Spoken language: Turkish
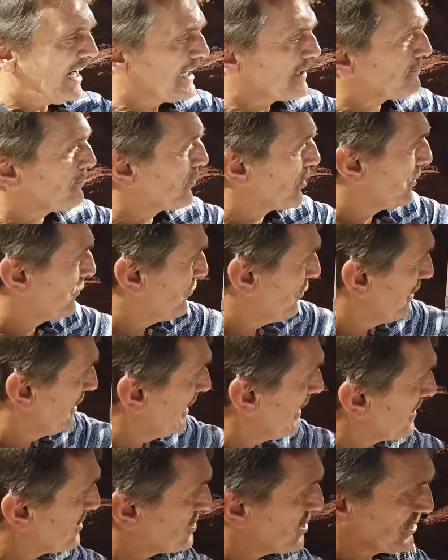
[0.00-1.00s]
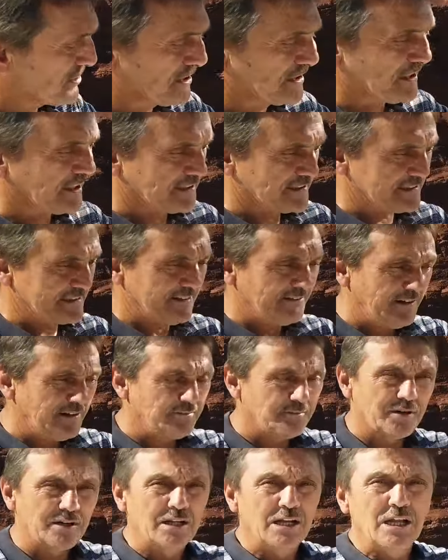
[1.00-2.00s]
alt profiline çatı deriz
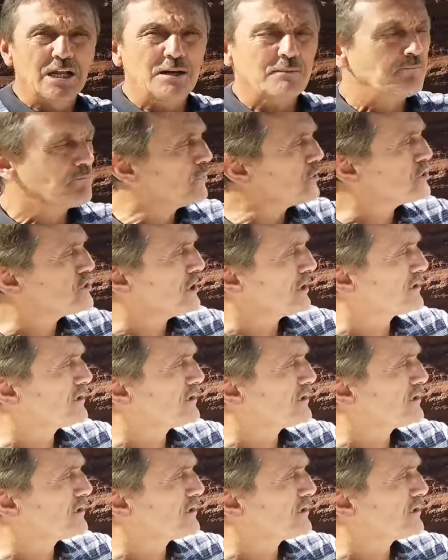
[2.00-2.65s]
tamam mı? Tamam. Bu